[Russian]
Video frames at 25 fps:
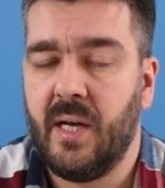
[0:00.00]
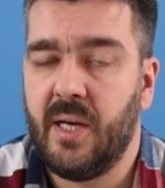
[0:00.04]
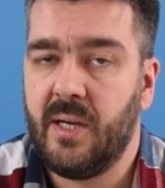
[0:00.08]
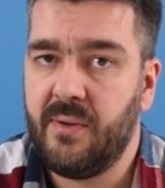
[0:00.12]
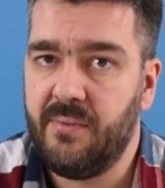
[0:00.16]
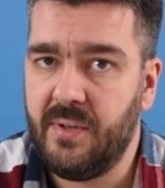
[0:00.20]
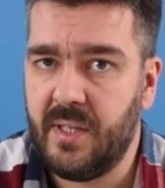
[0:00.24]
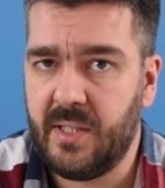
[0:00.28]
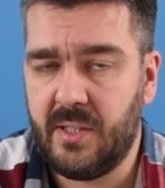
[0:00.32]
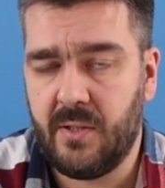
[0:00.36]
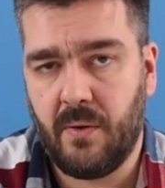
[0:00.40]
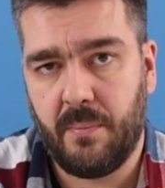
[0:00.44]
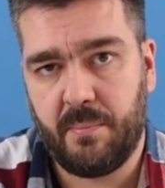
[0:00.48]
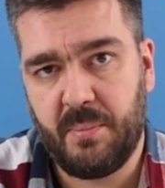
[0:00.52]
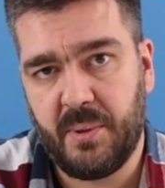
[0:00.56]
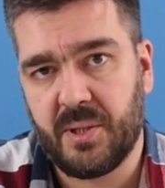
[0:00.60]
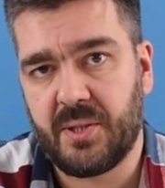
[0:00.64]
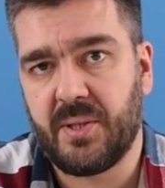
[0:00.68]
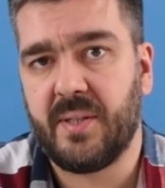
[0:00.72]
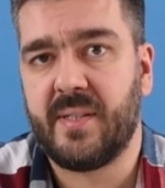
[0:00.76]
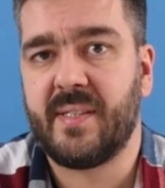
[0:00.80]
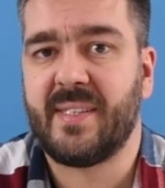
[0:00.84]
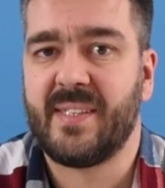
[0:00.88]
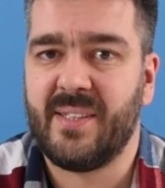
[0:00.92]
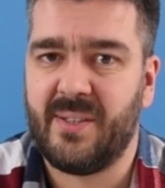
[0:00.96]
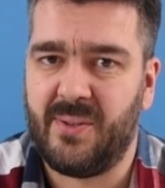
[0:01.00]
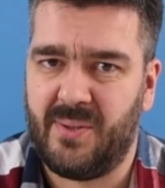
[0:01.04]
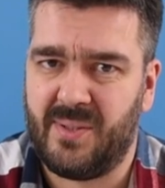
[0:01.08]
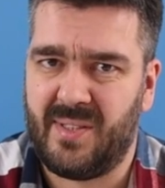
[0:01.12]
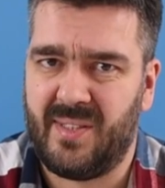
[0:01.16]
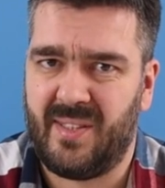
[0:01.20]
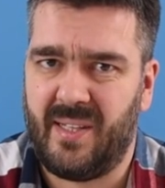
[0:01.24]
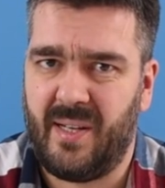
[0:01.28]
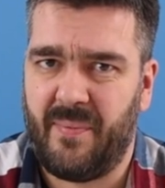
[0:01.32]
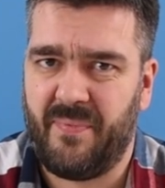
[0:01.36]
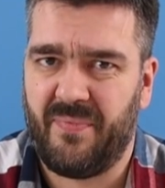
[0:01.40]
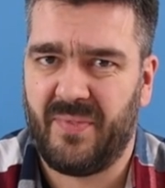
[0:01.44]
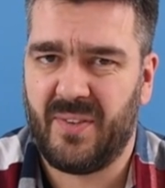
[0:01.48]
Видео пишет
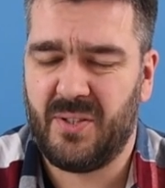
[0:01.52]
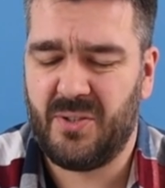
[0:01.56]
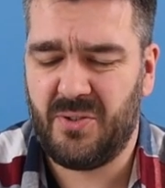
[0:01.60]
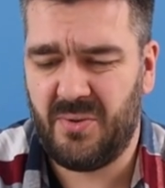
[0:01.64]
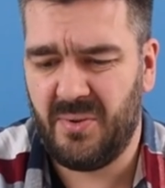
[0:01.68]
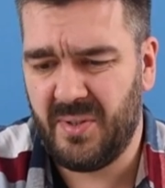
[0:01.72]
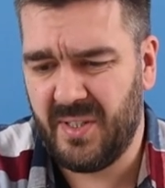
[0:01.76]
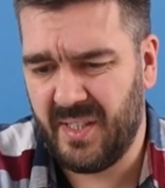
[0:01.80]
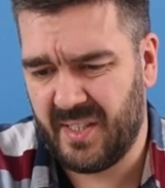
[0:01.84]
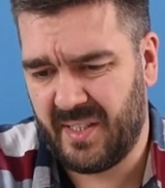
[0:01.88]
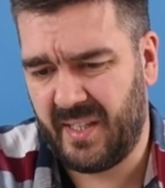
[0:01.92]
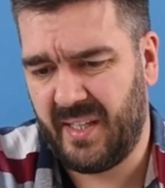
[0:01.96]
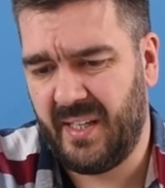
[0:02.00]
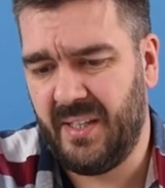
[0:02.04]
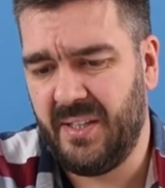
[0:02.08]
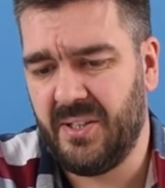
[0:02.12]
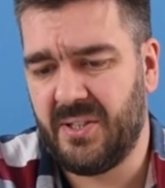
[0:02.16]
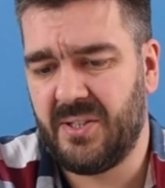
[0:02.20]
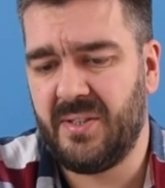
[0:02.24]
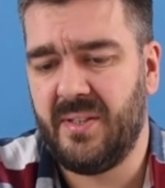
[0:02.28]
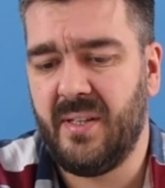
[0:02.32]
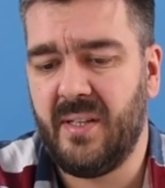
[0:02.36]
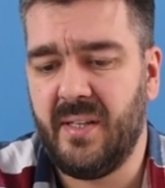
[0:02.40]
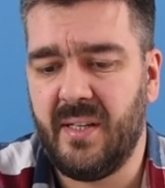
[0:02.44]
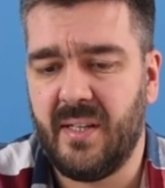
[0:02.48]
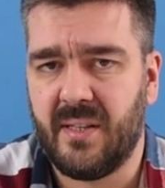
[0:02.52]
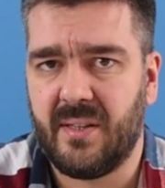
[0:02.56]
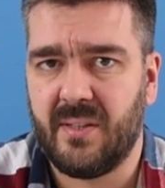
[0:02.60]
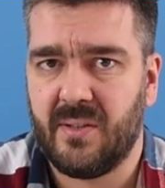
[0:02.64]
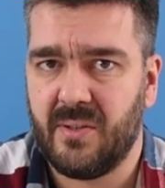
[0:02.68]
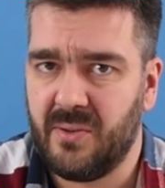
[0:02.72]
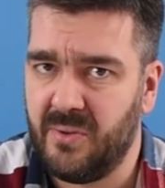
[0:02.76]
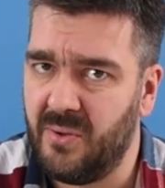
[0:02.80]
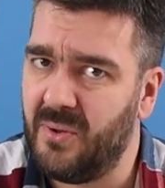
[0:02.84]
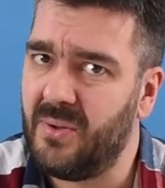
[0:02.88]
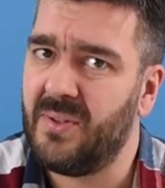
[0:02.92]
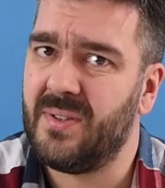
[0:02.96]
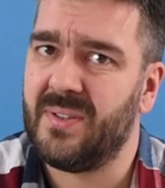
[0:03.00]
сносно. Чудес, конечно, нет,
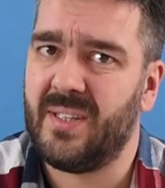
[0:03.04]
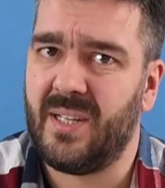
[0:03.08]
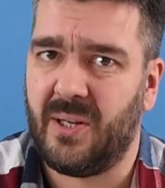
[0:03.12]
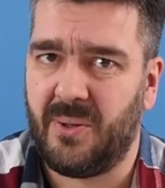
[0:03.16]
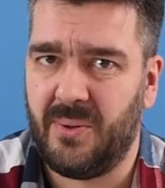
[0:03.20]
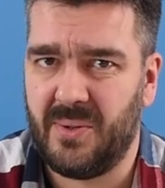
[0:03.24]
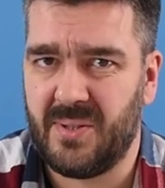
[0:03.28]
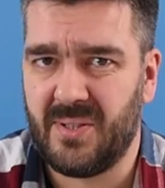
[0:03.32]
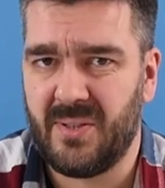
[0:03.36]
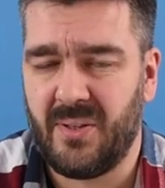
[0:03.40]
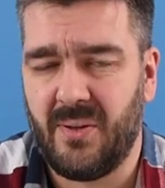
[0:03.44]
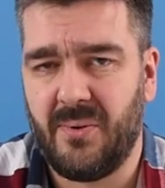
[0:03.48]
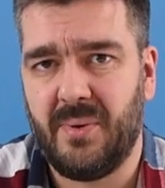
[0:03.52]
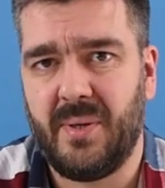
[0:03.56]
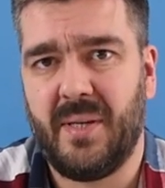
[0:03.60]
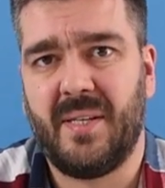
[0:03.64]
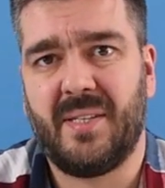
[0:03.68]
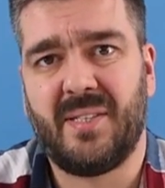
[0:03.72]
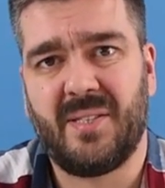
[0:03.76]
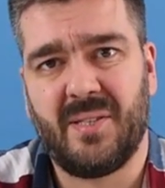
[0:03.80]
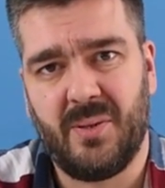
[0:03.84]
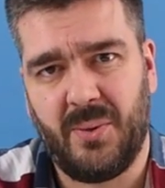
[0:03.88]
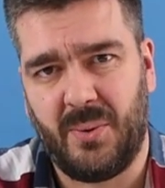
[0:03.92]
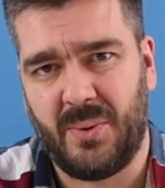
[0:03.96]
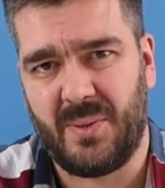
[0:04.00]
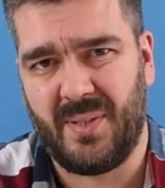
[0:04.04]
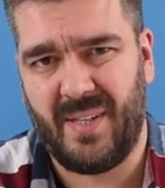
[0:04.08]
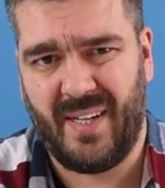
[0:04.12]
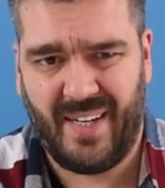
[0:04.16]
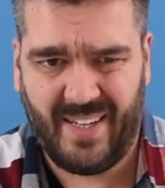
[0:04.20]
но такое слово есть сносно.